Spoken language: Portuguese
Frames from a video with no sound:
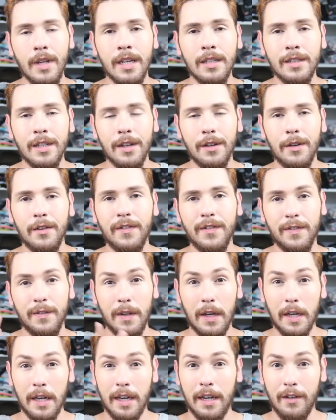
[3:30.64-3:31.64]
então eu,
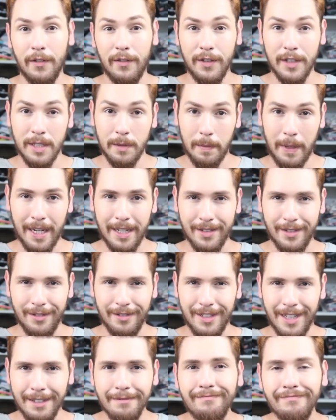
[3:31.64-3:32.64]
é, eu fui esperto,
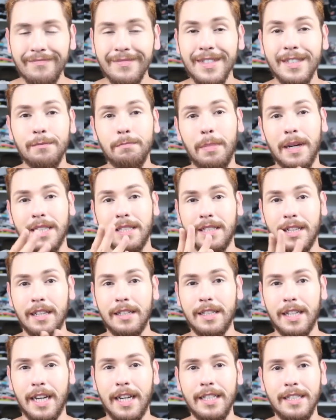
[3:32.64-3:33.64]
né?
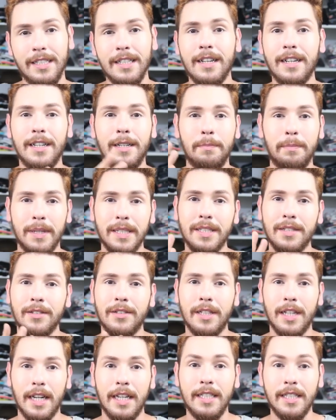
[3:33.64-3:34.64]
Passei três e Rani passou
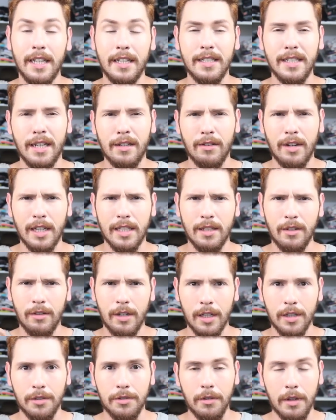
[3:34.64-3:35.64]
três, tem que ser no cartão
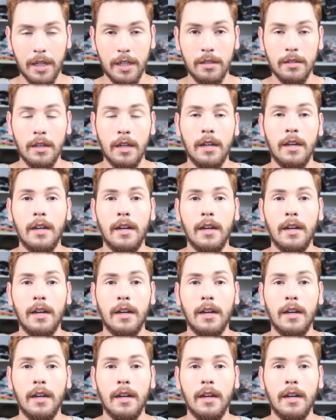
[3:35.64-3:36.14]
Riachuelo.